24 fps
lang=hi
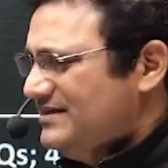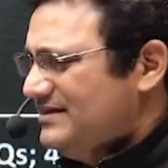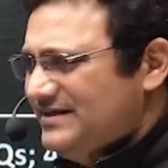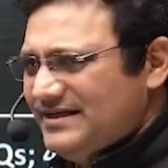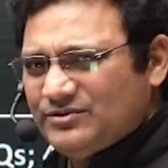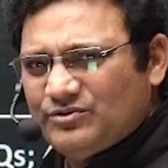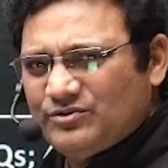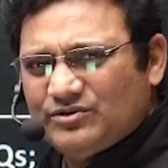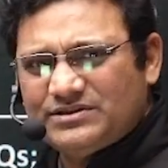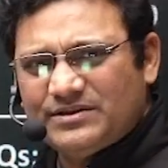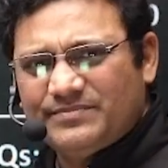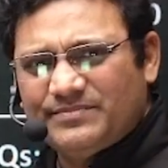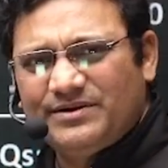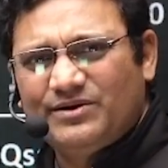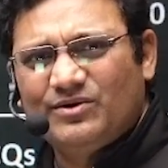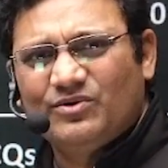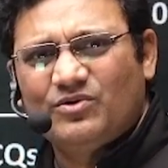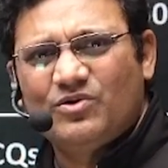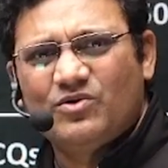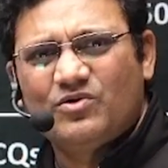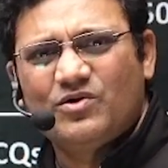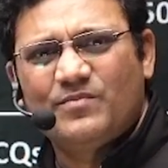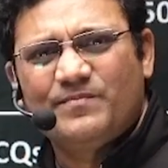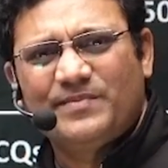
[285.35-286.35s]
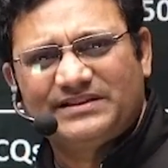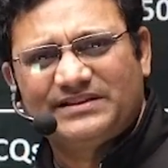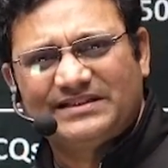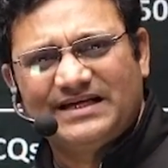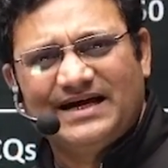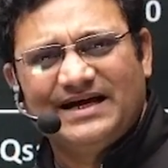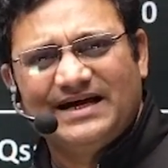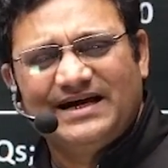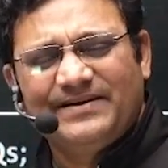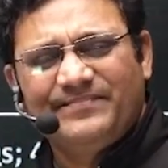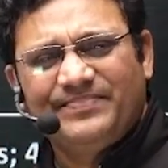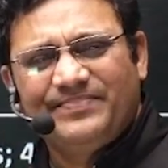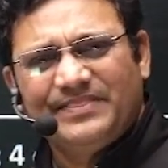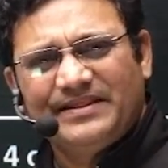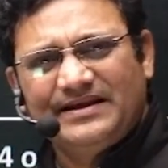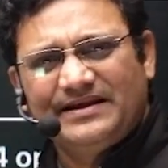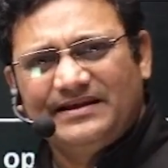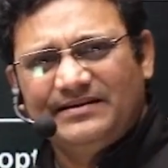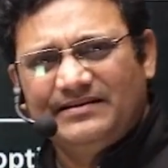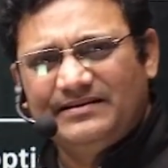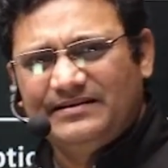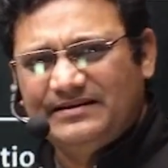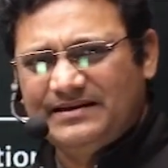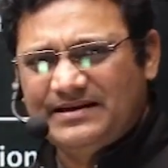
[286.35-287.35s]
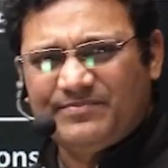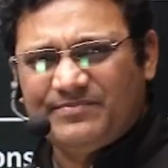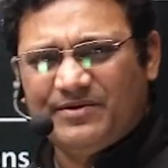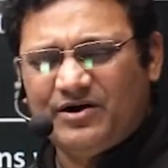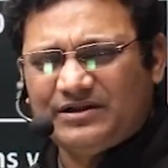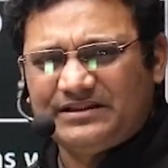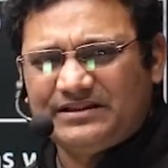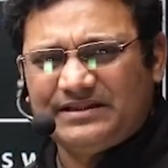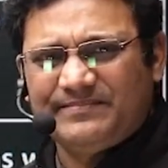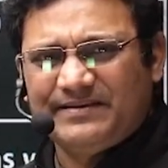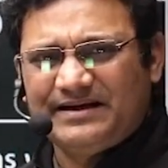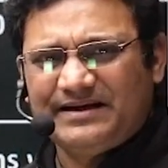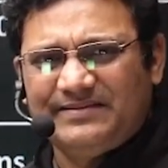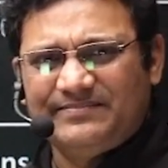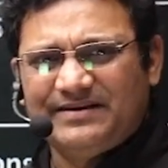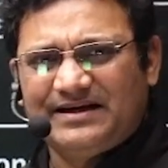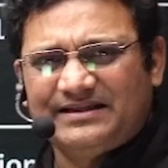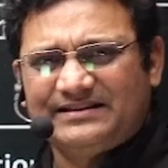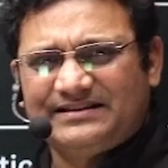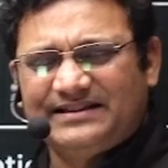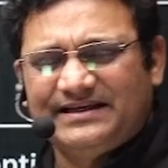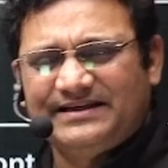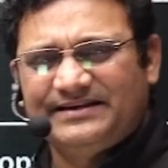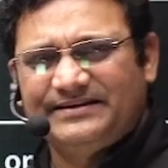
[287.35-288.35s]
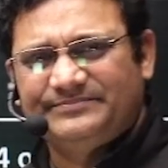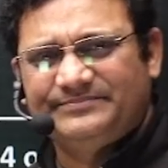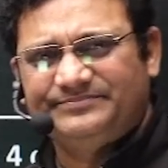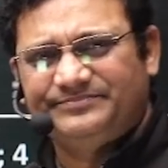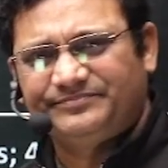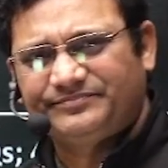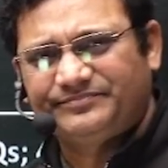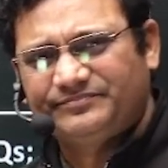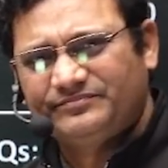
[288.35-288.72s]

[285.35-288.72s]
ये तो सभी लोगों को पता है ये बहुत ही बड़ी बात नहीं है